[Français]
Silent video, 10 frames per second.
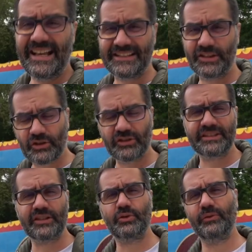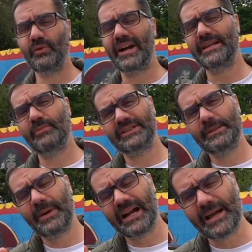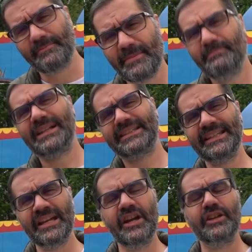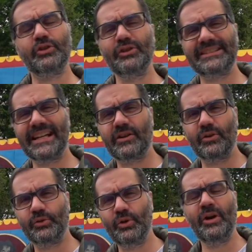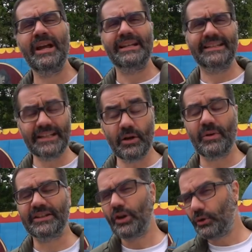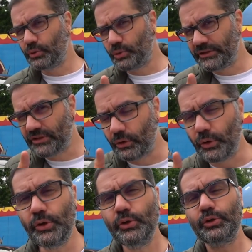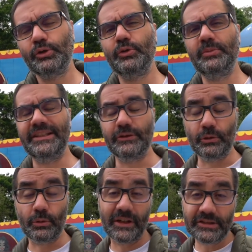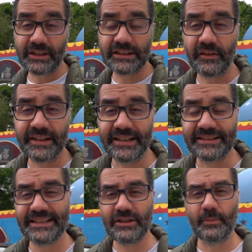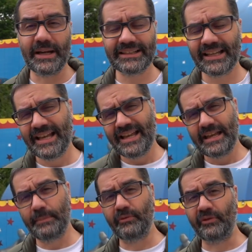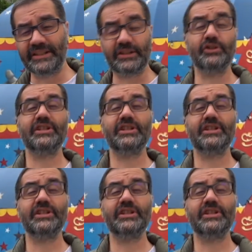et 135 chevaux, alimentés par la même batterie de 52 kWh, lui autorisant une autonomie de 395 km et pouvant être